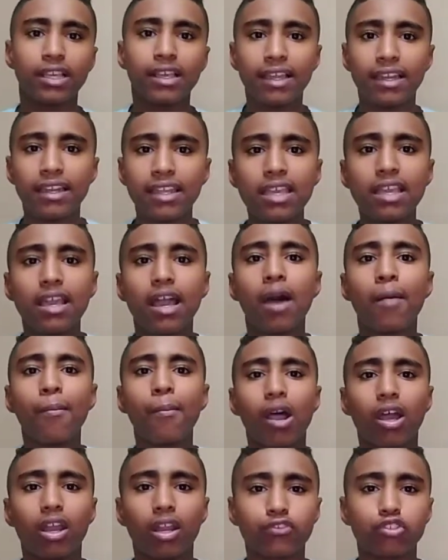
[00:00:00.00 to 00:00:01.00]
ليه ما
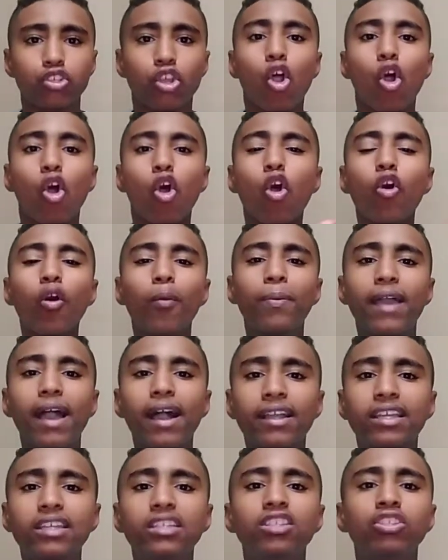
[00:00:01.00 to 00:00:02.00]
اعرفش هو
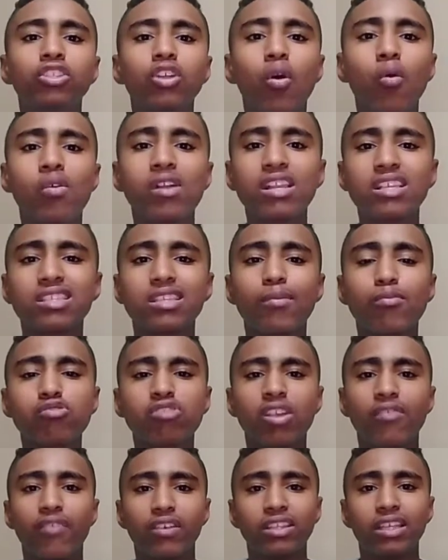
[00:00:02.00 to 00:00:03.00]
بياكد ان هو لسه
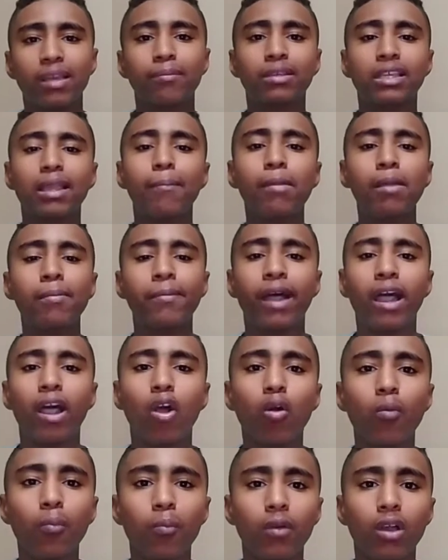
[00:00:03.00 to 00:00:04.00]
مصطفى فتحي مكمل
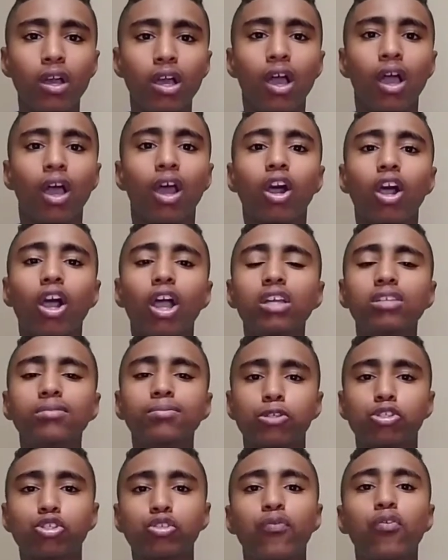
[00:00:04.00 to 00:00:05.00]
معاهم لغايه ما
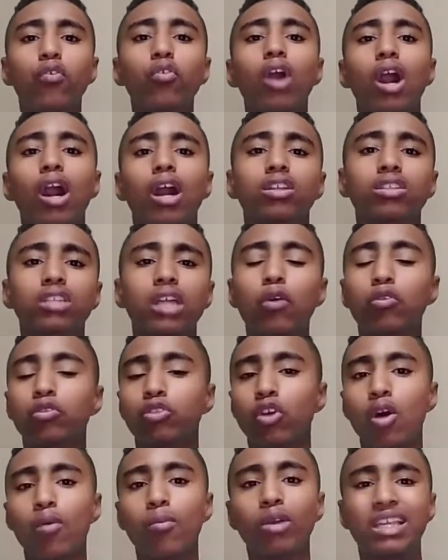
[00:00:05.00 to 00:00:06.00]
يشوفوا له عرض او ان
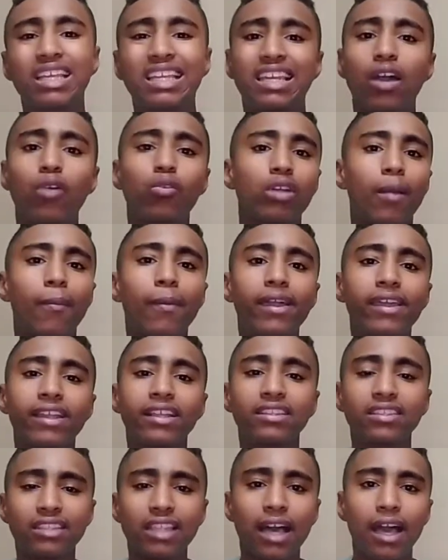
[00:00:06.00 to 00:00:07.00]
هو ممكن لو كمان
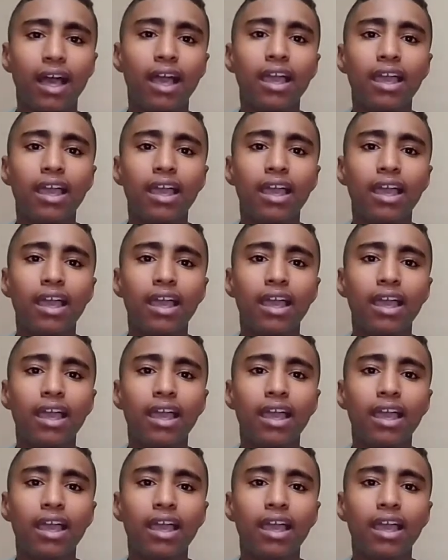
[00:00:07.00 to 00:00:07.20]
انتهى